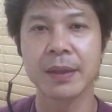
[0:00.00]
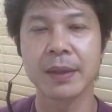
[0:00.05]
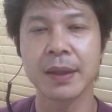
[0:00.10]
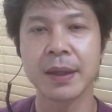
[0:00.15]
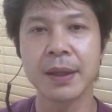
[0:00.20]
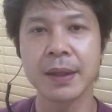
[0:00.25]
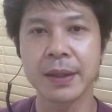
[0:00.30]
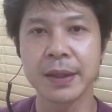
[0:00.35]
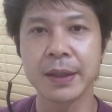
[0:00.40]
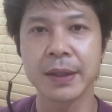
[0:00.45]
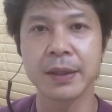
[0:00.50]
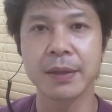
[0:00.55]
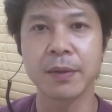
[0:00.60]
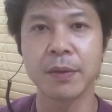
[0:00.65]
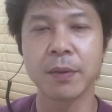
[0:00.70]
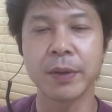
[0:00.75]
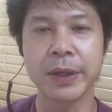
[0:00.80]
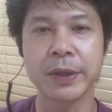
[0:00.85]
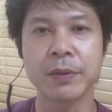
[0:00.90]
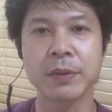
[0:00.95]
やはり
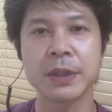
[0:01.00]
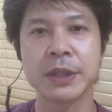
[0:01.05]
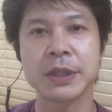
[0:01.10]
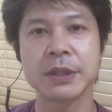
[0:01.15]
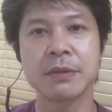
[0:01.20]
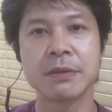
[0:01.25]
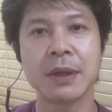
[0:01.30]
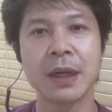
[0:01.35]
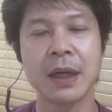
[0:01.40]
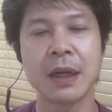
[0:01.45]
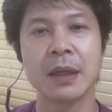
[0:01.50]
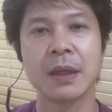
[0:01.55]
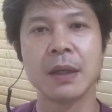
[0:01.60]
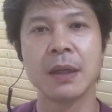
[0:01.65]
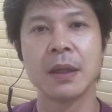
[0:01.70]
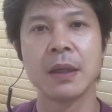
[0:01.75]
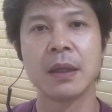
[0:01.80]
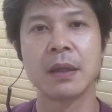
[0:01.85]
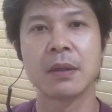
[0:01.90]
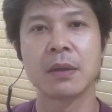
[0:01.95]
ホワイトニングは
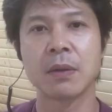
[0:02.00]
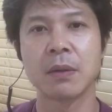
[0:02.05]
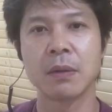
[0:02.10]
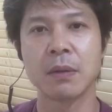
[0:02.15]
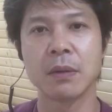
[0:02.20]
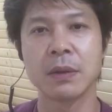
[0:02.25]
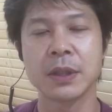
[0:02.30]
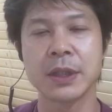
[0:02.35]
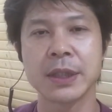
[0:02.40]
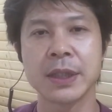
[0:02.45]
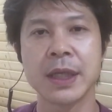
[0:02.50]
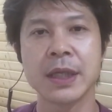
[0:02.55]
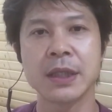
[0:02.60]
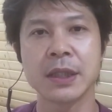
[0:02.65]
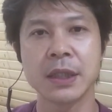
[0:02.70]
と事前